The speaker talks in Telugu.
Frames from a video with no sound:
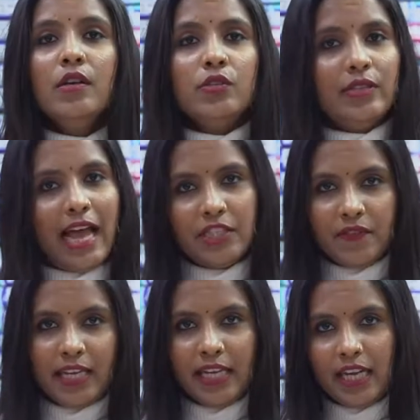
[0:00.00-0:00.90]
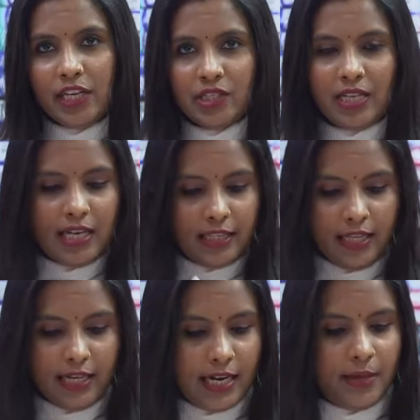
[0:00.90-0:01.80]
సో దాట్స్ వే ఈ కలెక్షన్ అనేది
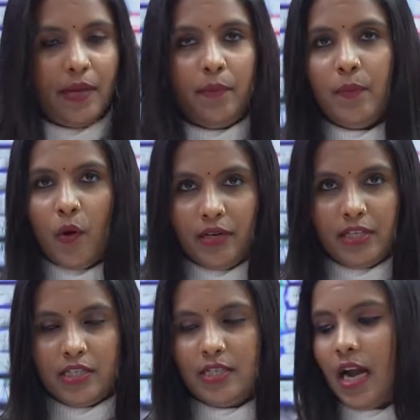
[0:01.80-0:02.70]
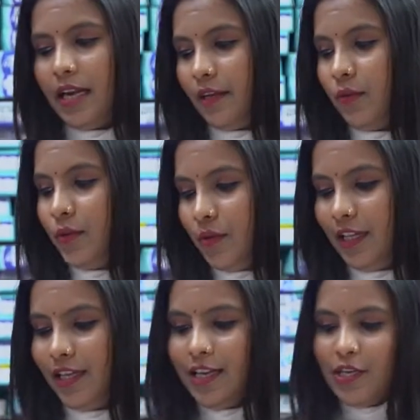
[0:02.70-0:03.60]
ఇక్కడ బేబీ బాన్ నుంచి స్టార్టింగ్ ఉంటుంది